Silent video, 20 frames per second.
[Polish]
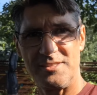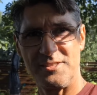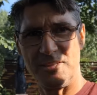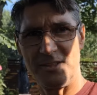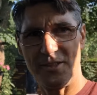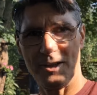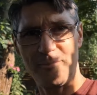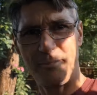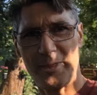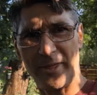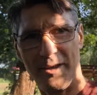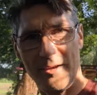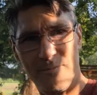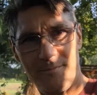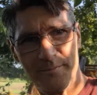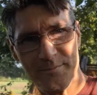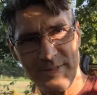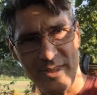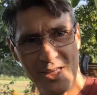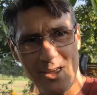Dzień dobry.
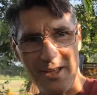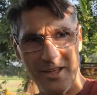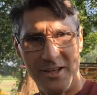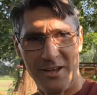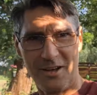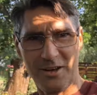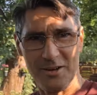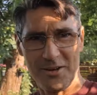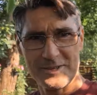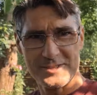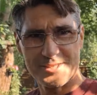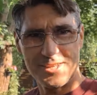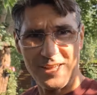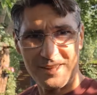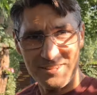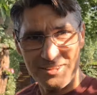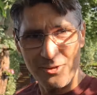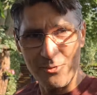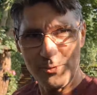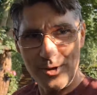
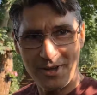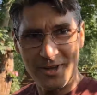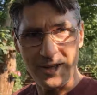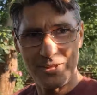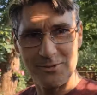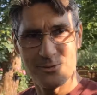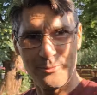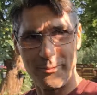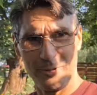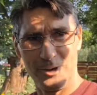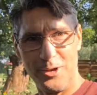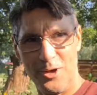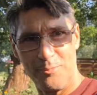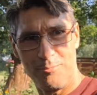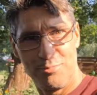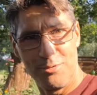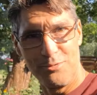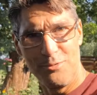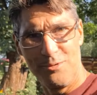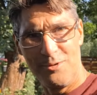Ostatni weekend
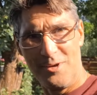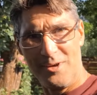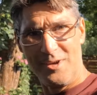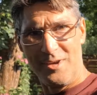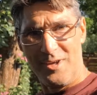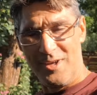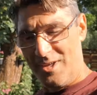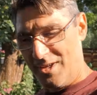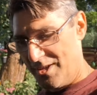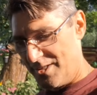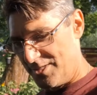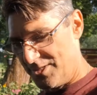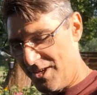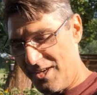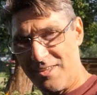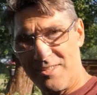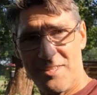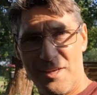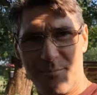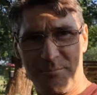urlopu.
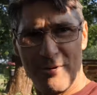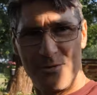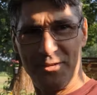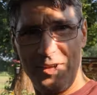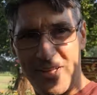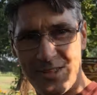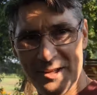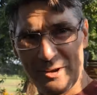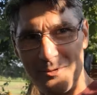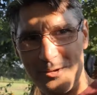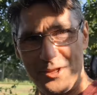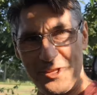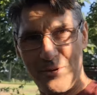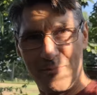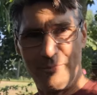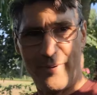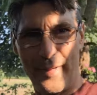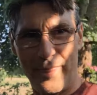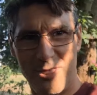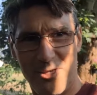Dzień zapowiadał się
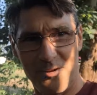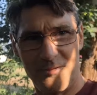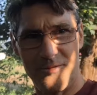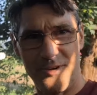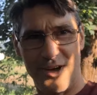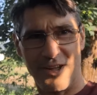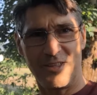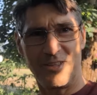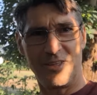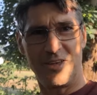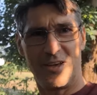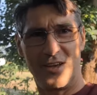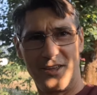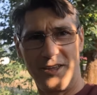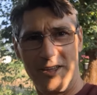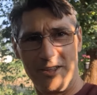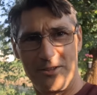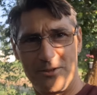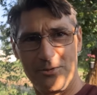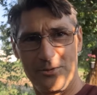bardzo fajnie
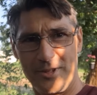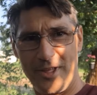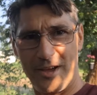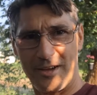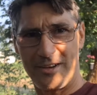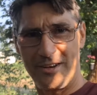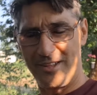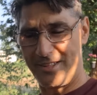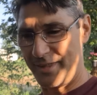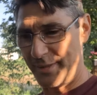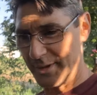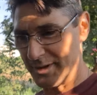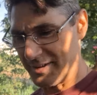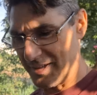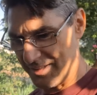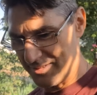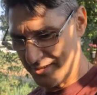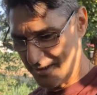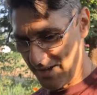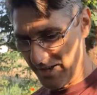i tu nagle
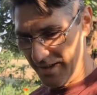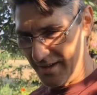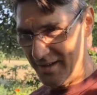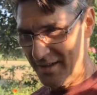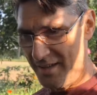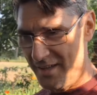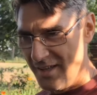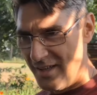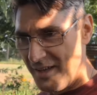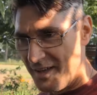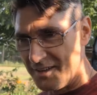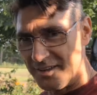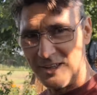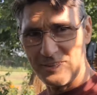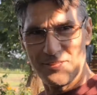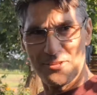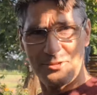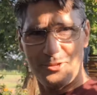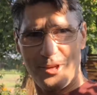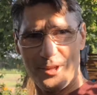tragedia.
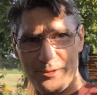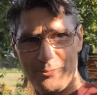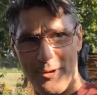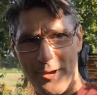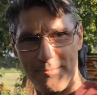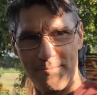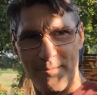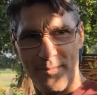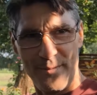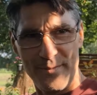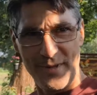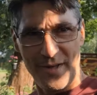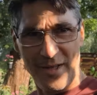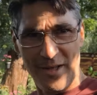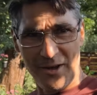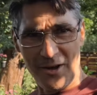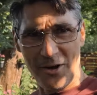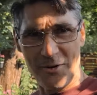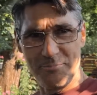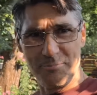Kiedy szedłem,
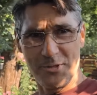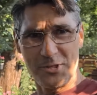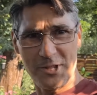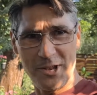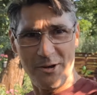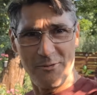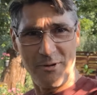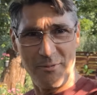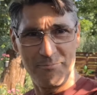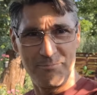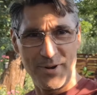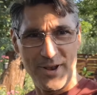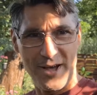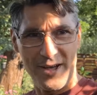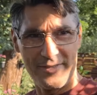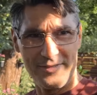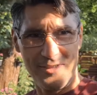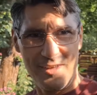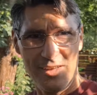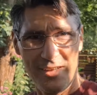obmyślałem
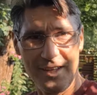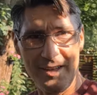plan,